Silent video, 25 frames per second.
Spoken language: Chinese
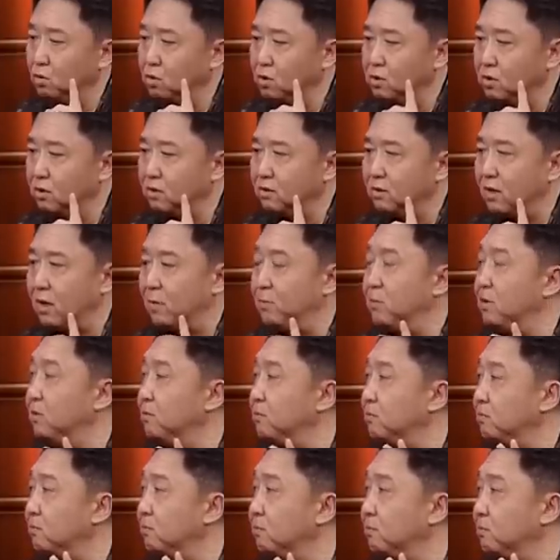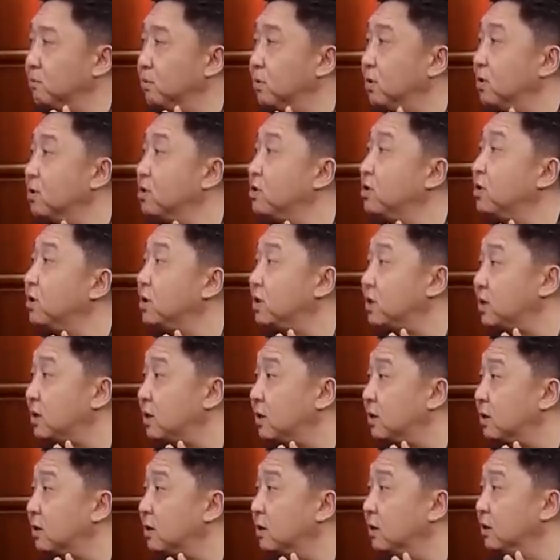多是咱们不能涉及
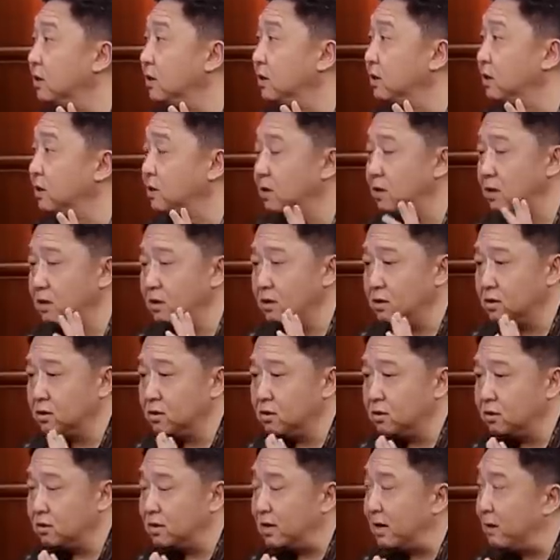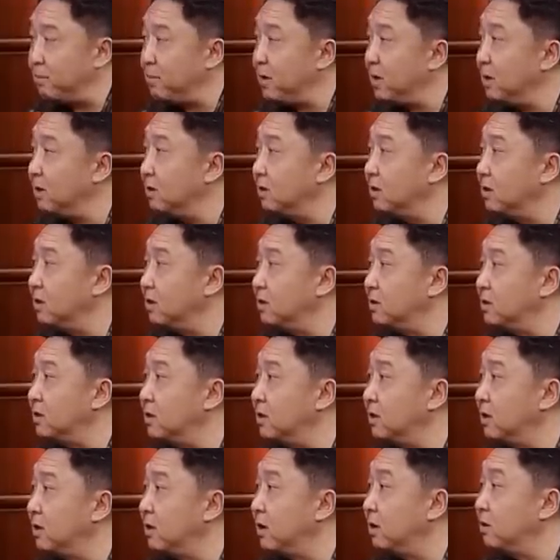的。一个是擦边的那
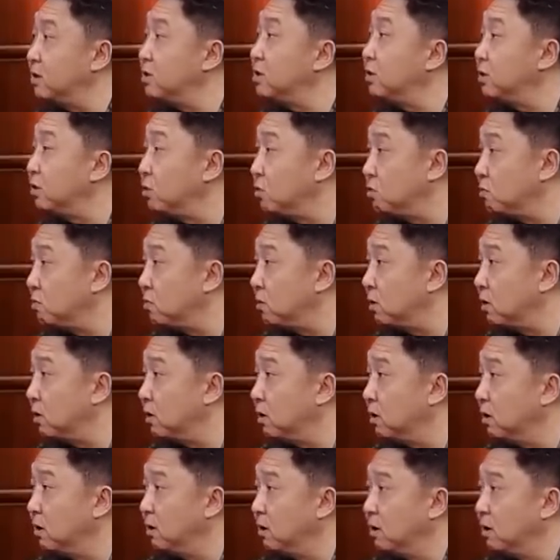些两性幽默，性